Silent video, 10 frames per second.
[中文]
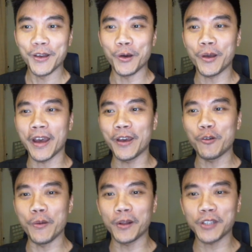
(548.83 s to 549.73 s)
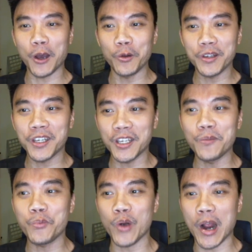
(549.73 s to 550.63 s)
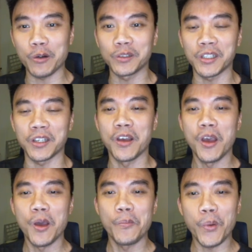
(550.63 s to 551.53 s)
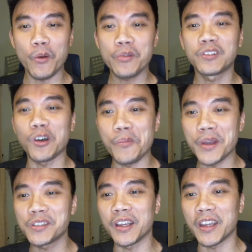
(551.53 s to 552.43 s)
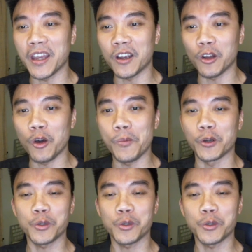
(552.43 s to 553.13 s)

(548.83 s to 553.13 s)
OK，我们要讨论 key priorityboth domestic and global。